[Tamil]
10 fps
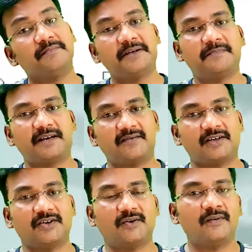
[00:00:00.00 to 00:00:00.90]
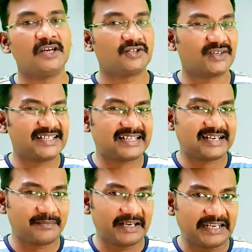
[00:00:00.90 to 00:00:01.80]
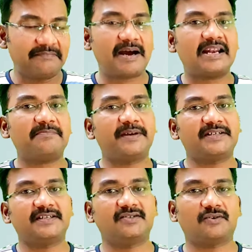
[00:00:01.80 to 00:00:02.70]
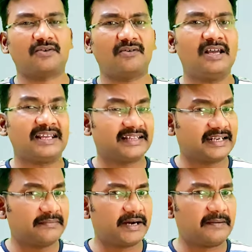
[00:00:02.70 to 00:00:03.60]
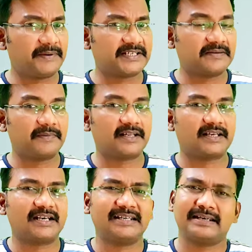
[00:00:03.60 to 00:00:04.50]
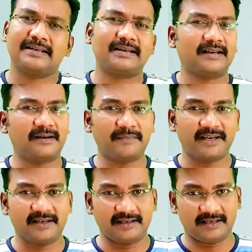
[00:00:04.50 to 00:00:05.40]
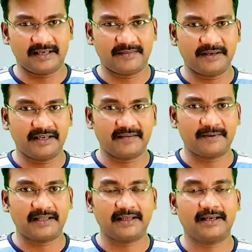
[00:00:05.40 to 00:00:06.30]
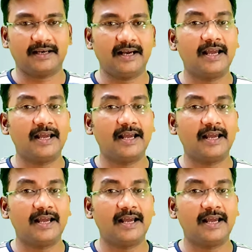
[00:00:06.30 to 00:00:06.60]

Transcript: பீட் பண்ண வைக்கும் ஸோ இதை தான் நம்ம டிமாண்ட் பேசிங் சொல்கிறோம் இந்த டிமாண்ட் பேசிங் பண்ணுறதுனால என்னென்ன நன்மைகள் இருக்குது அப்படின்னு நீங்கள் பார்த்தீங்கன்னா